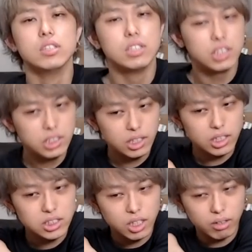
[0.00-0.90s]
痛
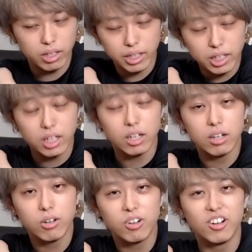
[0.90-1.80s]
さはね、
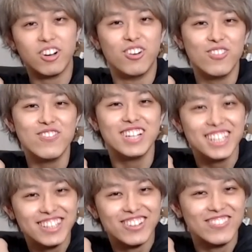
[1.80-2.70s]
あほんまに
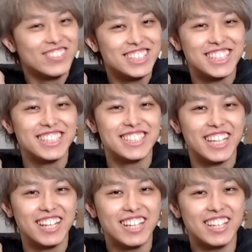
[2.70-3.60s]
ほんまに全
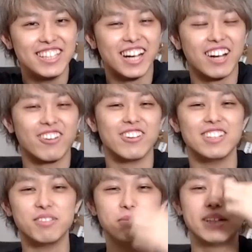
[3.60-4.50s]
然、なんかこ
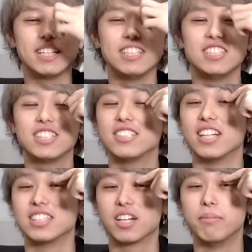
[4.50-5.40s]
う目いじってるじゃない
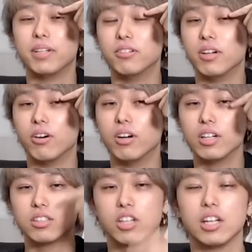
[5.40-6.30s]
ですか、目の上を。
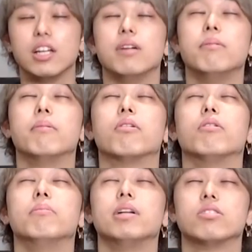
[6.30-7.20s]
時にこう
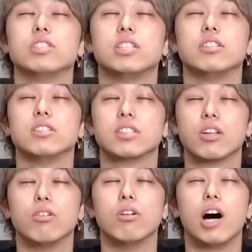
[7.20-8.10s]
目閉じてるんですけ
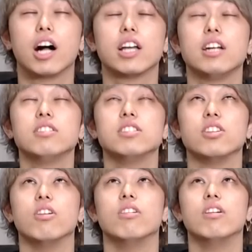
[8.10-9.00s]
ど開けれるんです
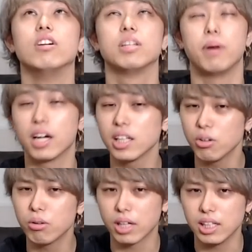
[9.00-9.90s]
よ。多分開けた
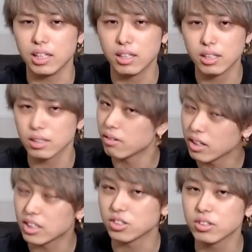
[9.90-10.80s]
方がいい、わかん
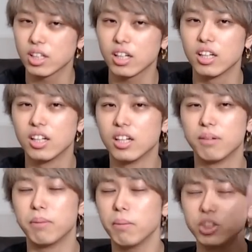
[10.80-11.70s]
ない、そんな
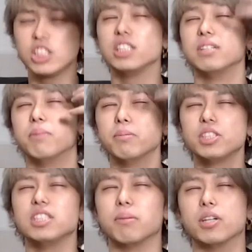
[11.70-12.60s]
眩しい眩し
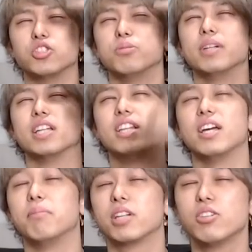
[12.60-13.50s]
いんで、まあ照明当たって、
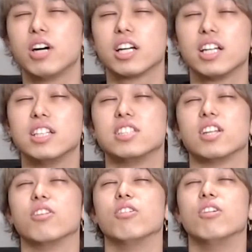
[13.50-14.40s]
まあ、基本開けないんですけ
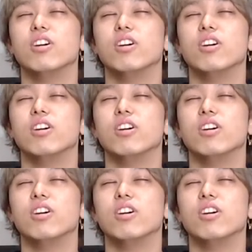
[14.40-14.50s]
ど、